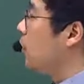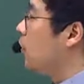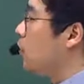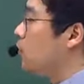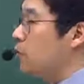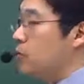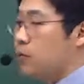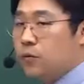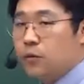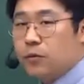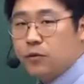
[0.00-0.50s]

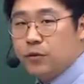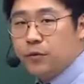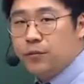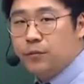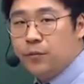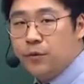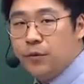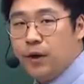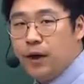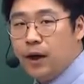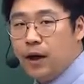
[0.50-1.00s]
어려운
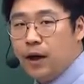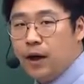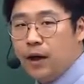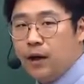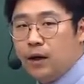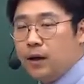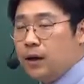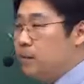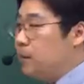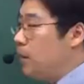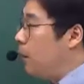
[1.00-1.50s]
것은 뭐냐?
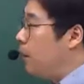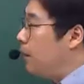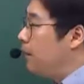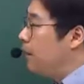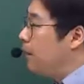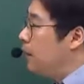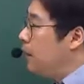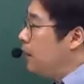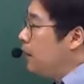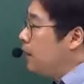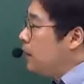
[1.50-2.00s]
일 번.
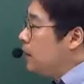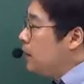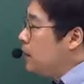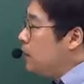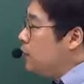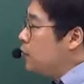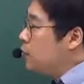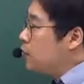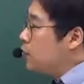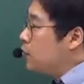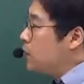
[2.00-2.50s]

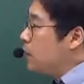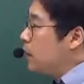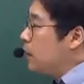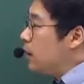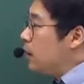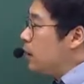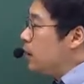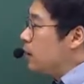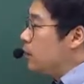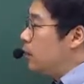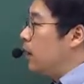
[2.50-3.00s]
이용 주체
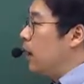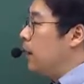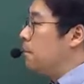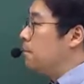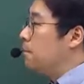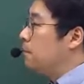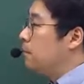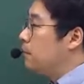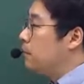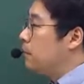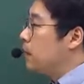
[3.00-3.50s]
간의 경합.
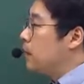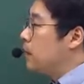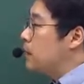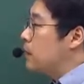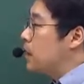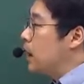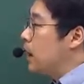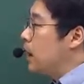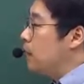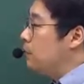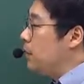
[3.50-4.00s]

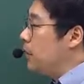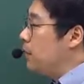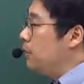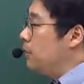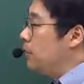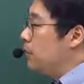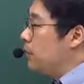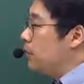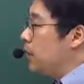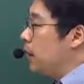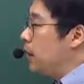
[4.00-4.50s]
자, 외부
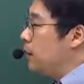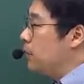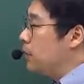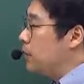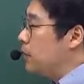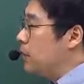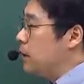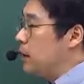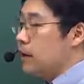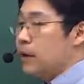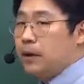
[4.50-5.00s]
효과,
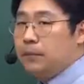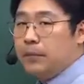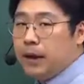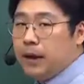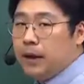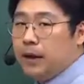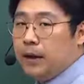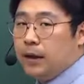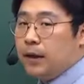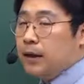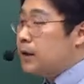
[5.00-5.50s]
토지
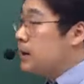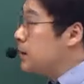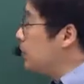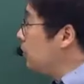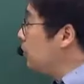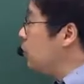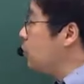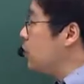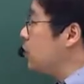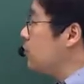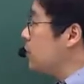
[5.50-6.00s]
난개발. 자, 이게
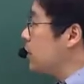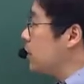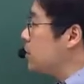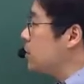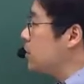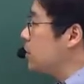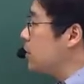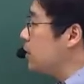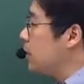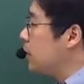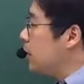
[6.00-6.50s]
도시
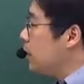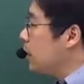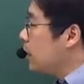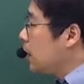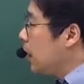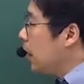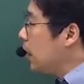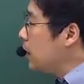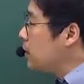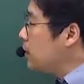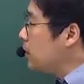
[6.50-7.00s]
문제죠.
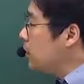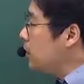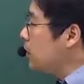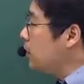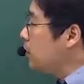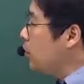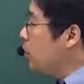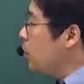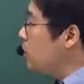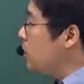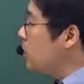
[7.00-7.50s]
계획성
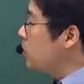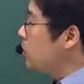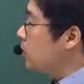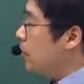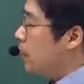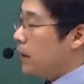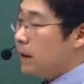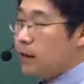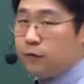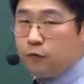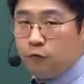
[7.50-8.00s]
있는 토지 이용
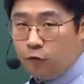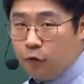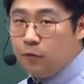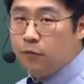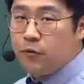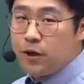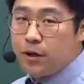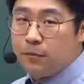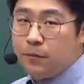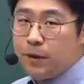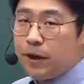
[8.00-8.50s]
계획, 국어
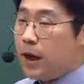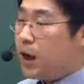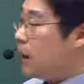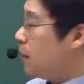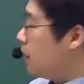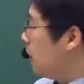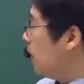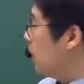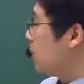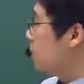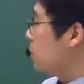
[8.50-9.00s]
문제입니다.
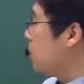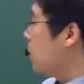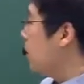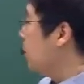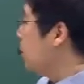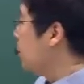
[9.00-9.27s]
네, 그죠?